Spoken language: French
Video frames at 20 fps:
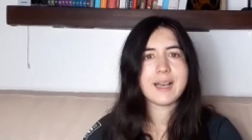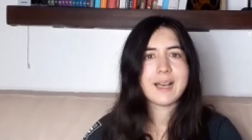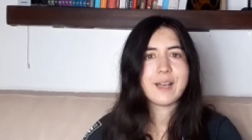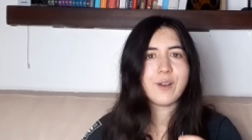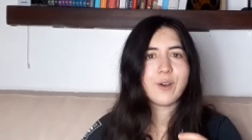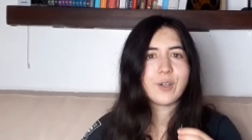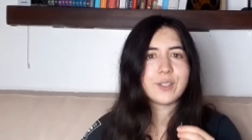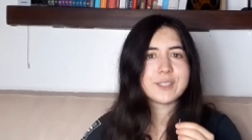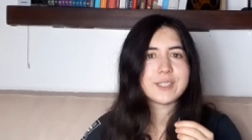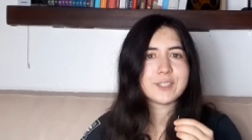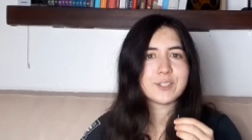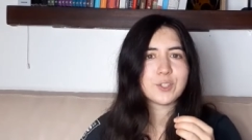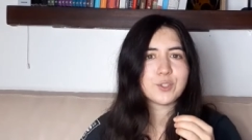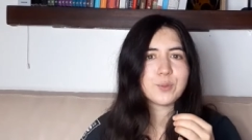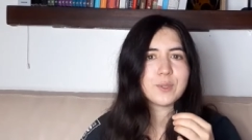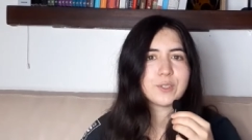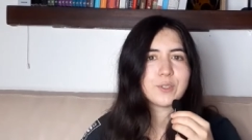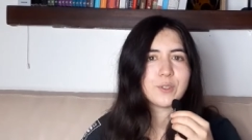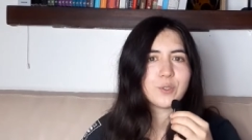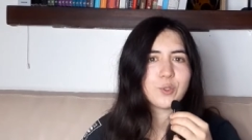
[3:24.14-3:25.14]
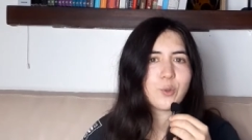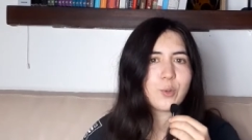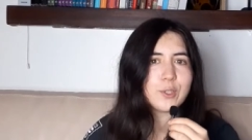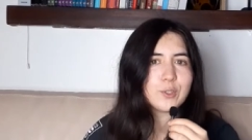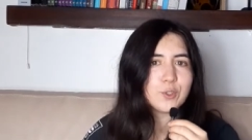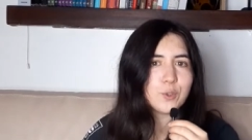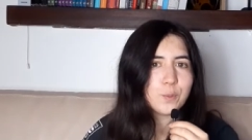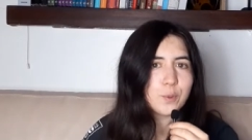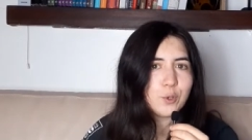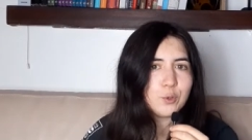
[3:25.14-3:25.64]
Alors en 1663
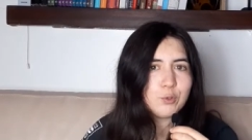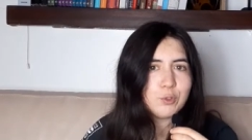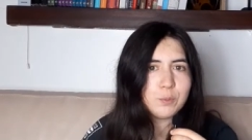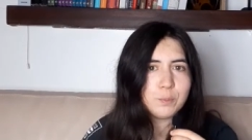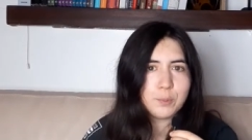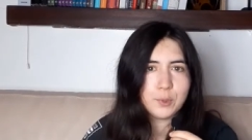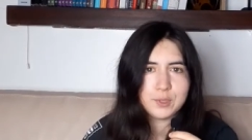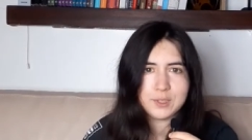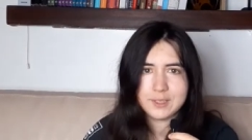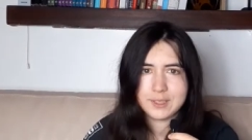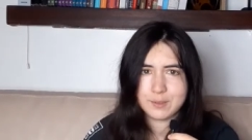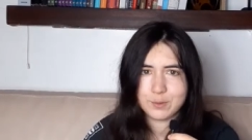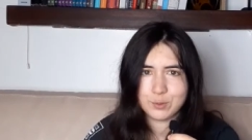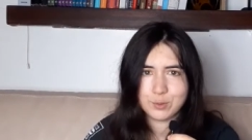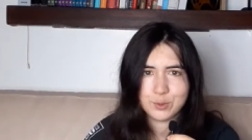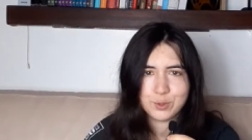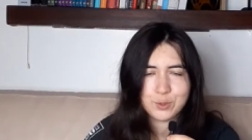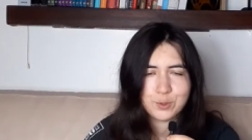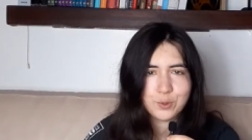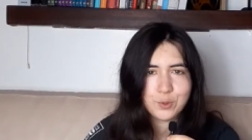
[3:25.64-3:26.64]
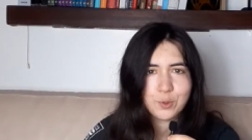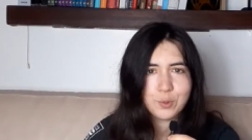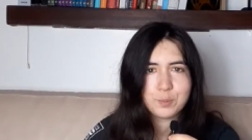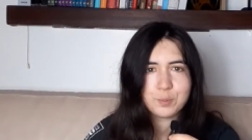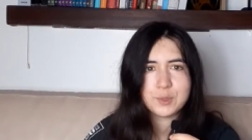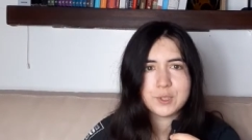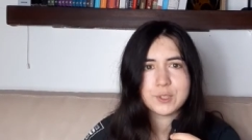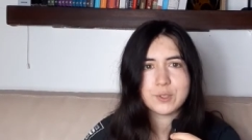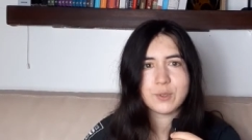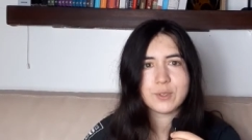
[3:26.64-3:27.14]
se produit une petite révolution
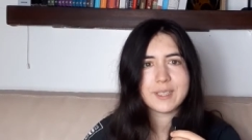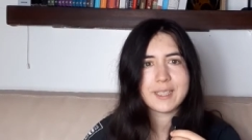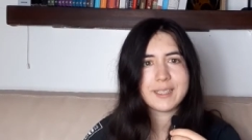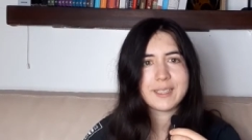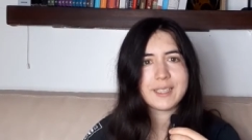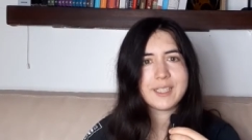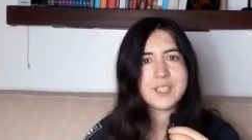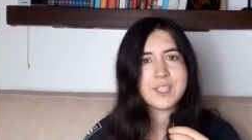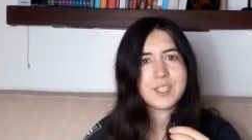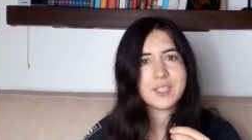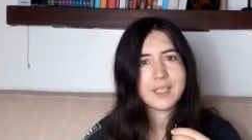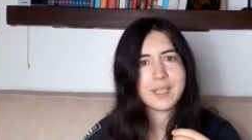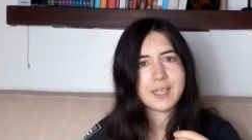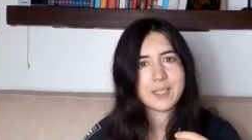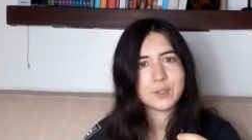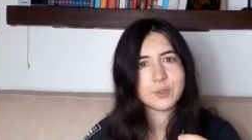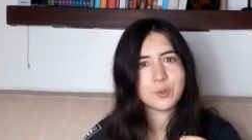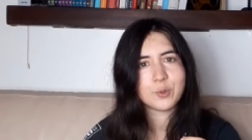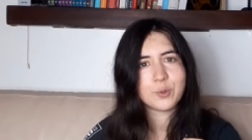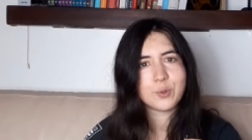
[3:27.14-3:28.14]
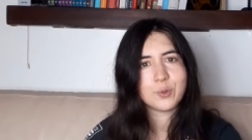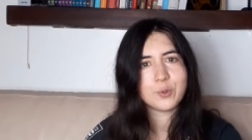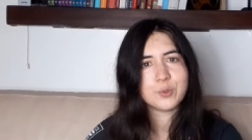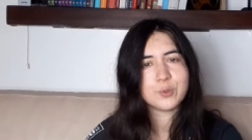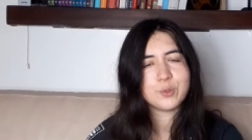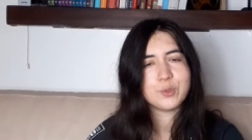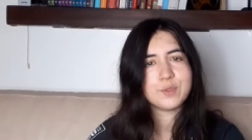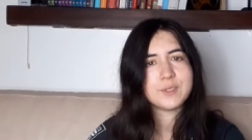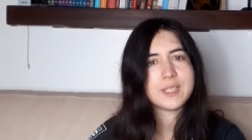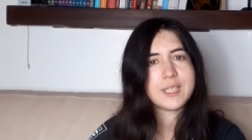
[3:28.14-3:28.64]
puisque Catherine Gérardon
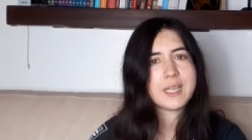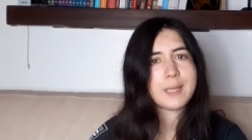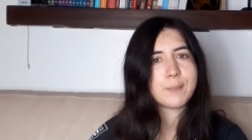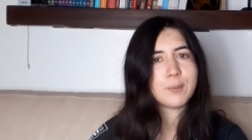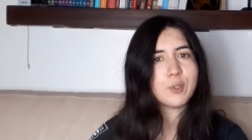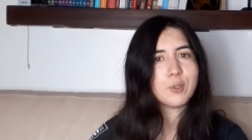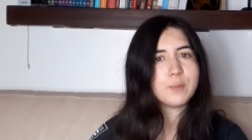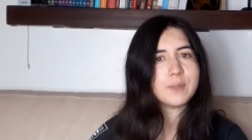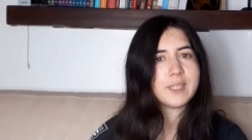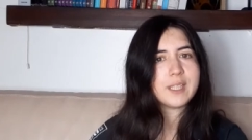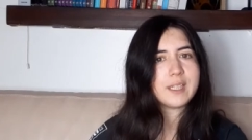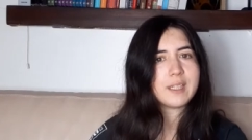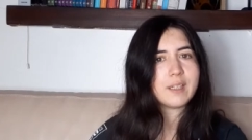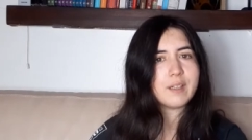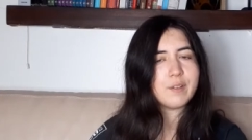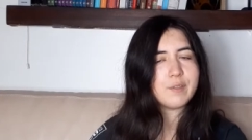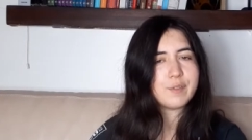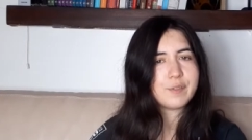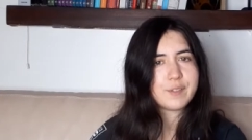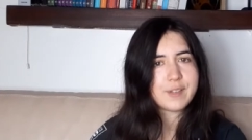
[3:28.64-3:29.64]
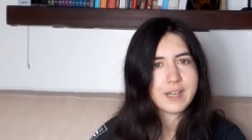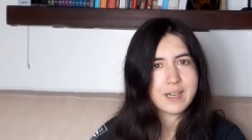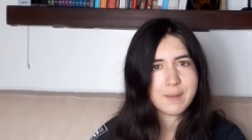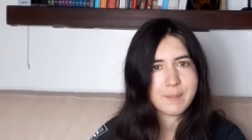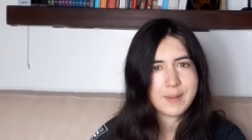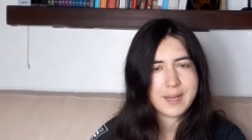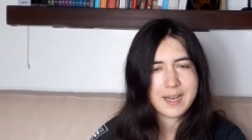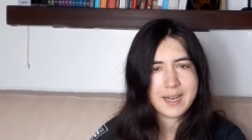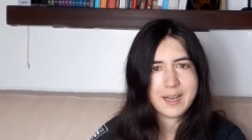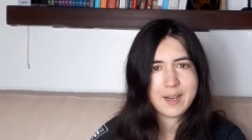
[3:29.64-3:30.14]
devient la première
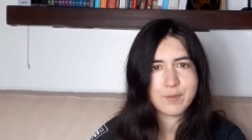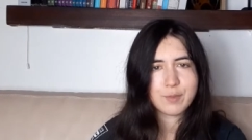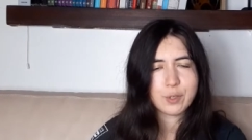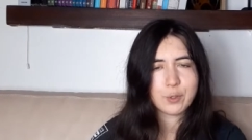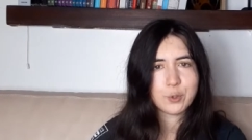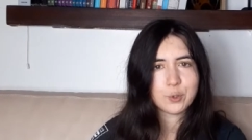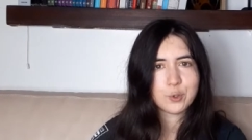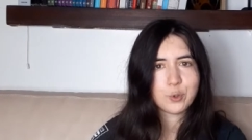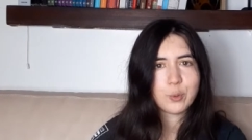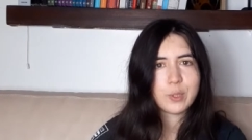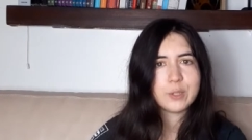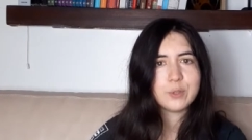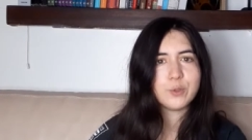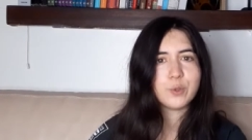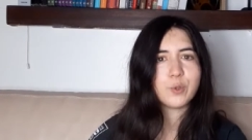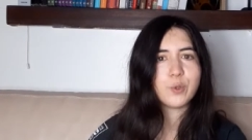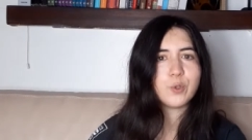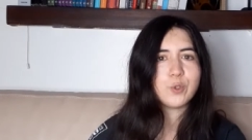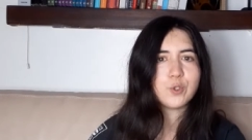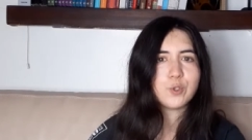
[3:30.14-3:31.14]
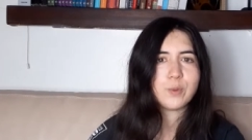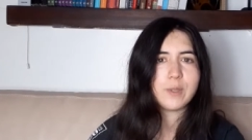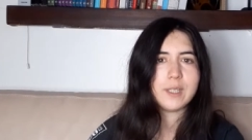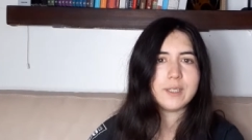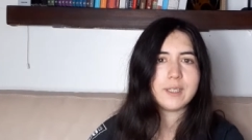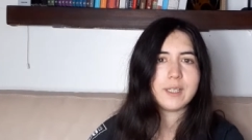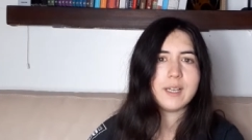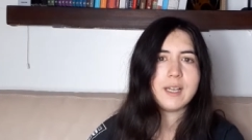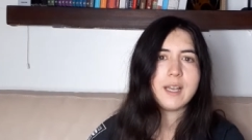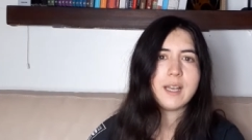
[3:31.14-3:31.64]
femme à avoir le droit de
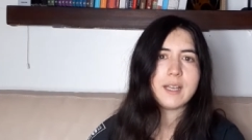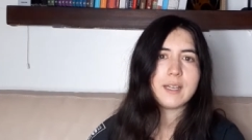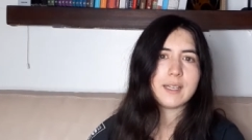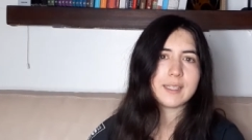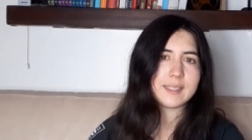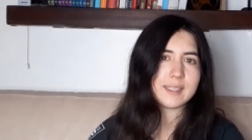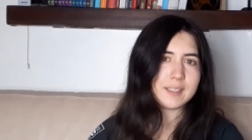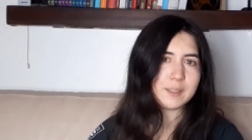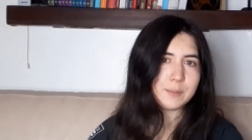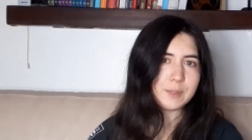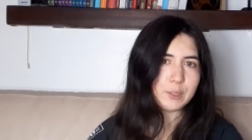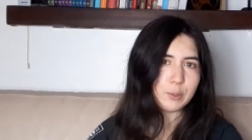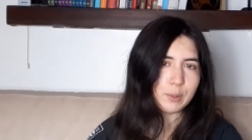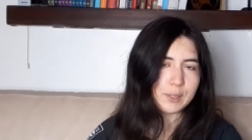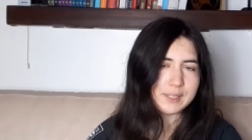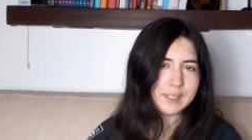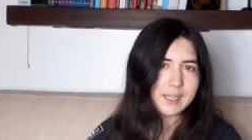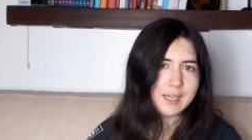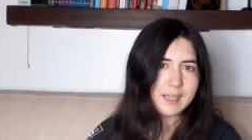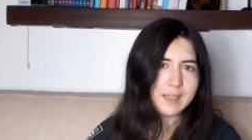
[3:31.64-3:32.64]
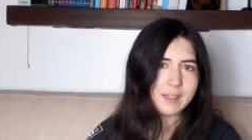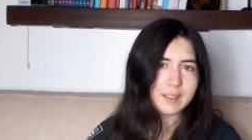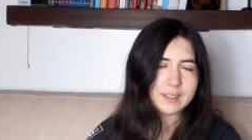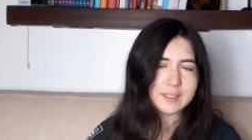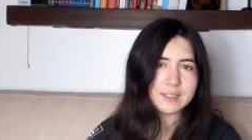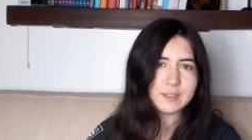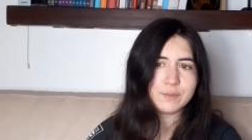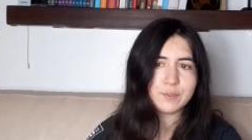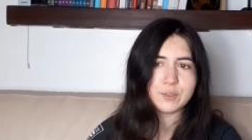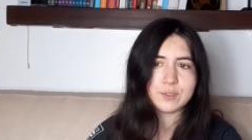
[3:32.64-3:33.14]
rejoindre l'Académie royale
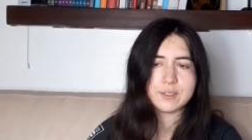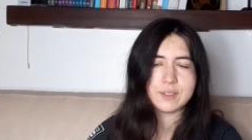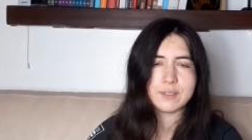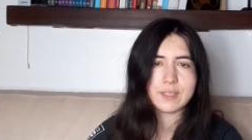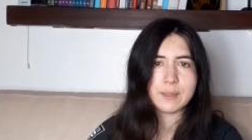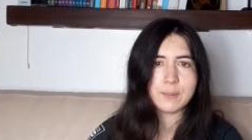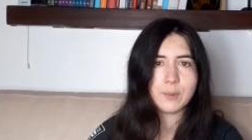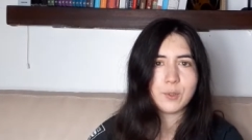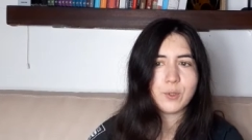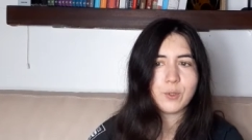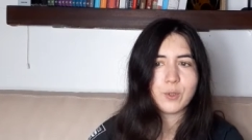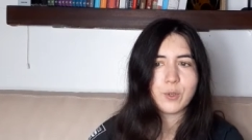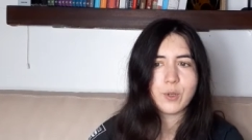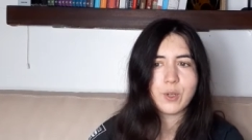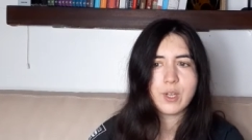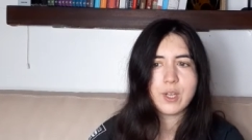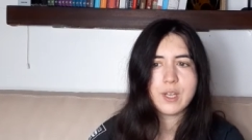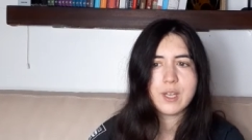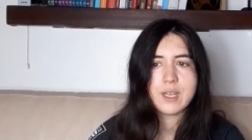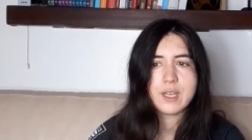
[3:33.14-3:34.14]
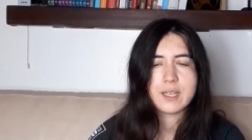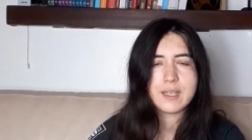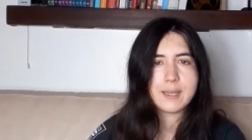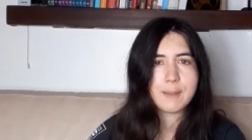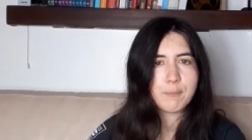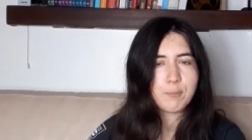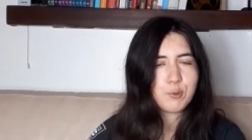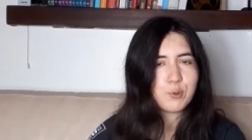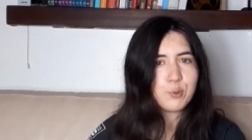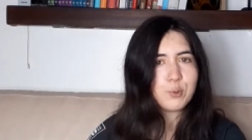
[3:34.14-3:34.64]
qui faisait vraiment euh,
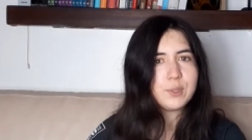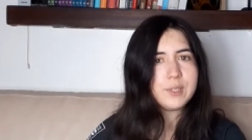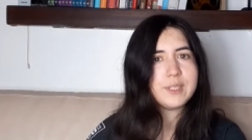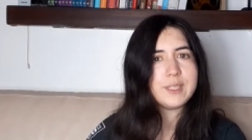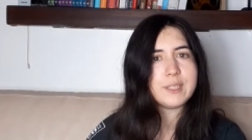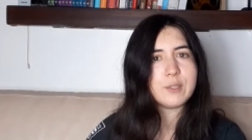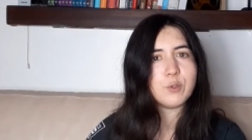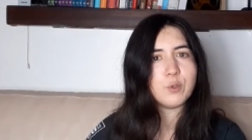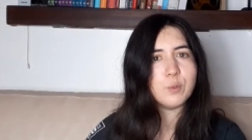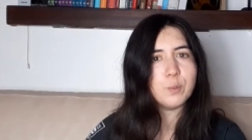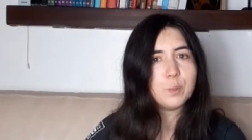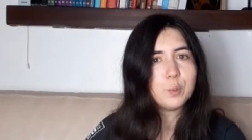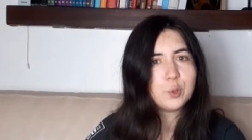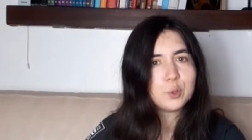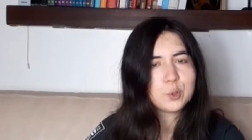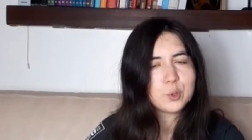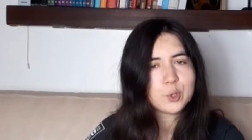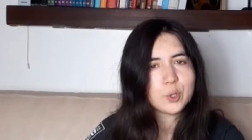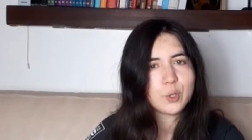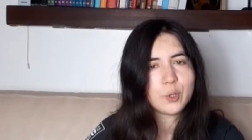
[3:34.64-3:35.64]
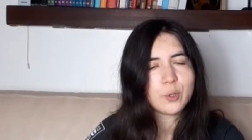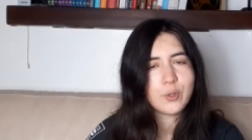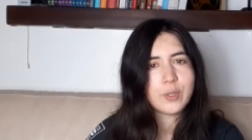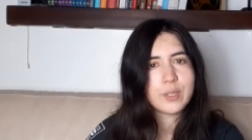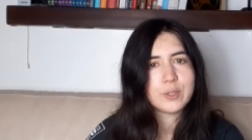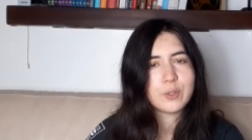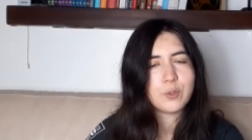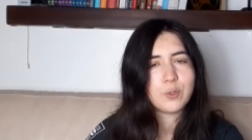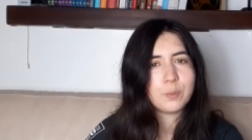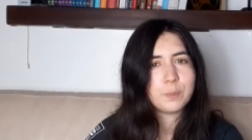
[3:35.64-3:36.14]
la pluie et le beau
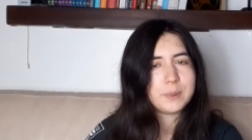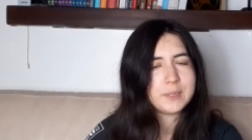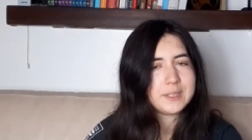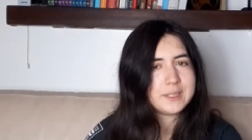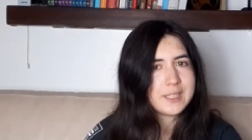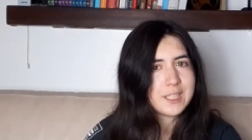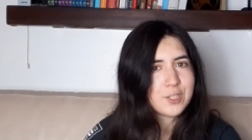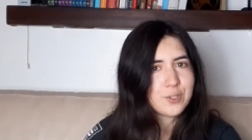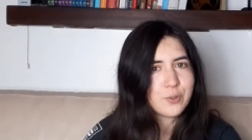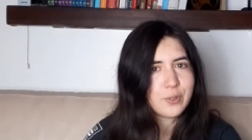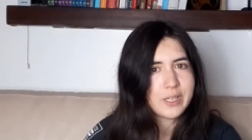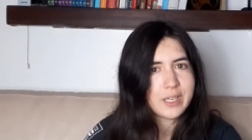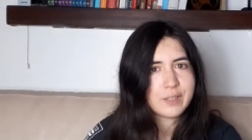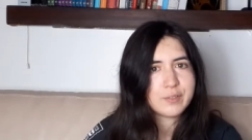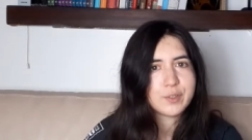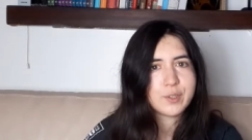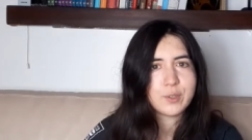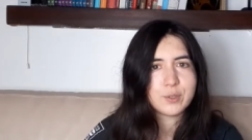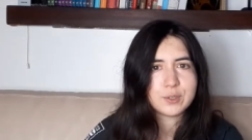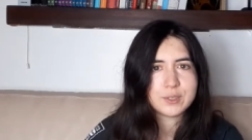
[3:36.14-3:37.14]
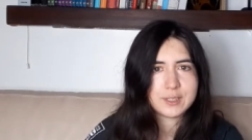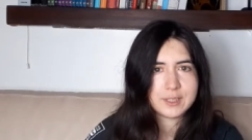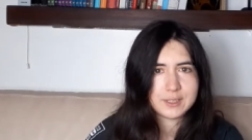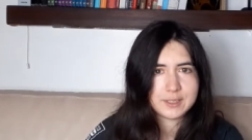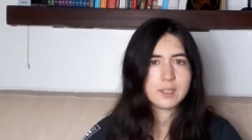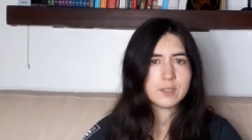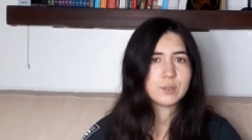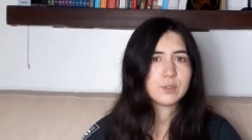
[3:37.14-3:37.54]
temps hein, dans le paysage de l'art français.